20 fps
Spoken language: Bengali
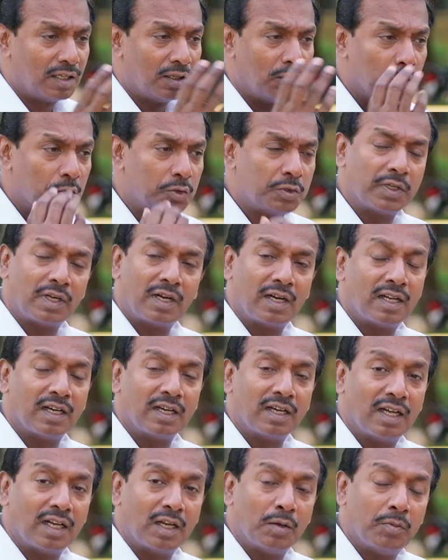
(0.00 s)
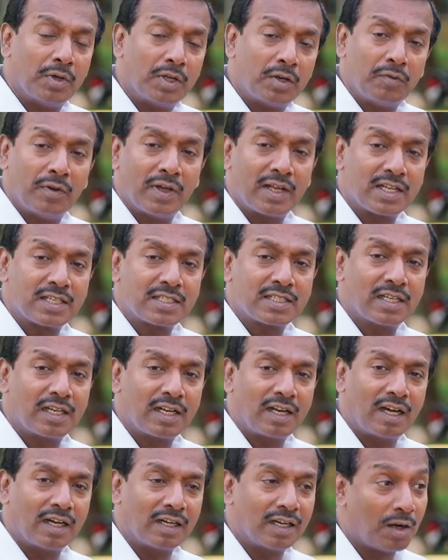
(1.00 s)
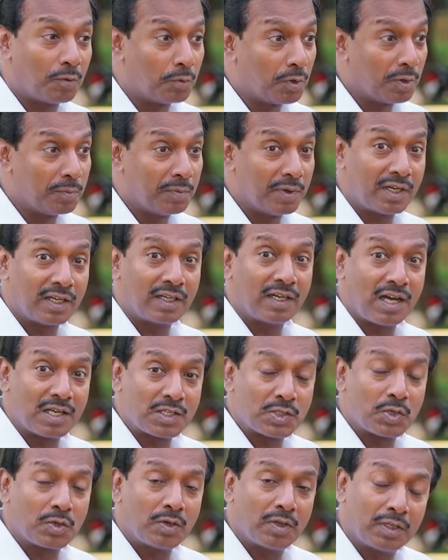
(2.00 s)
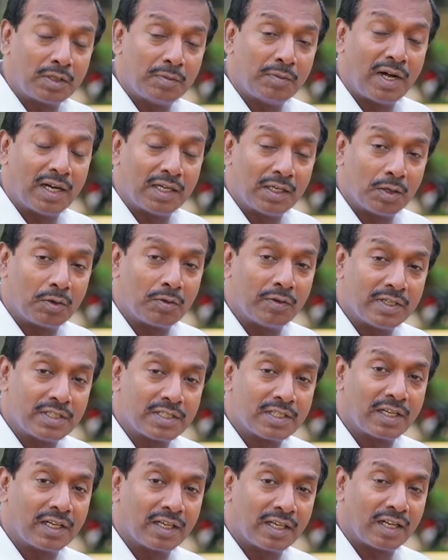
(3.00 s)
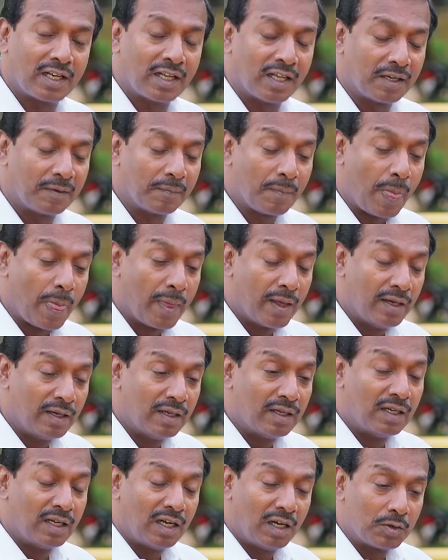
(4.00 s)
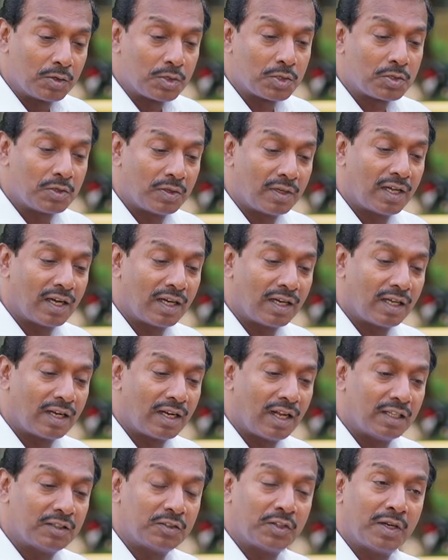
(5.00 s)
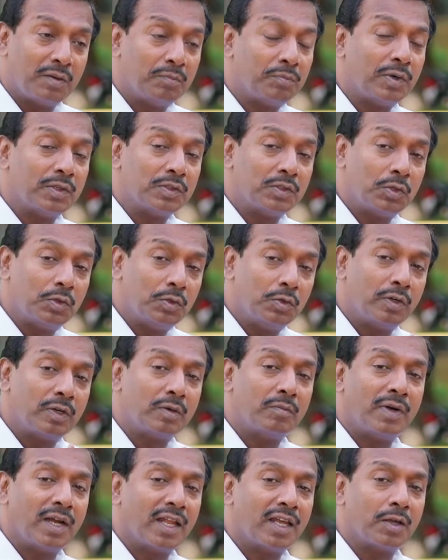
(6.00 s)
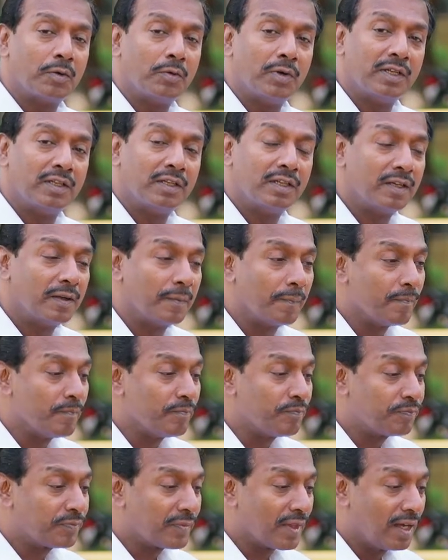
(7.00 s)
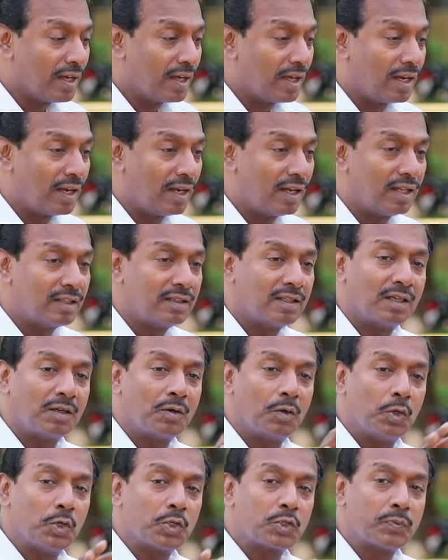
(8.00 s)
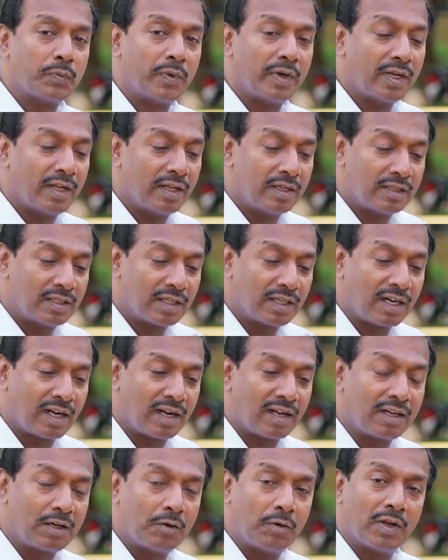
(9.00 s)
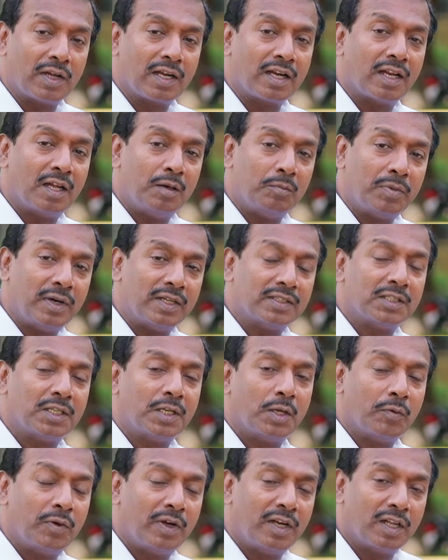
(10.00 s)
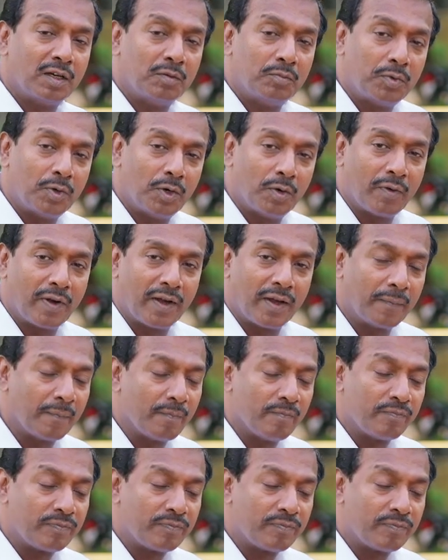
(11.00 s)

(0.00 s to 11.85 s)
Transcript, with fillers: আমরা অনেক ভোরবেলা উঠে কাজ শুরু করতাম রাত এগারোটা পর্যন্ত এগারোটার সময় সব হিসাব শেষ করে তারপর বাড়ি যেতাম আর গিয়ে সেখানে প্রার্থনা করতাম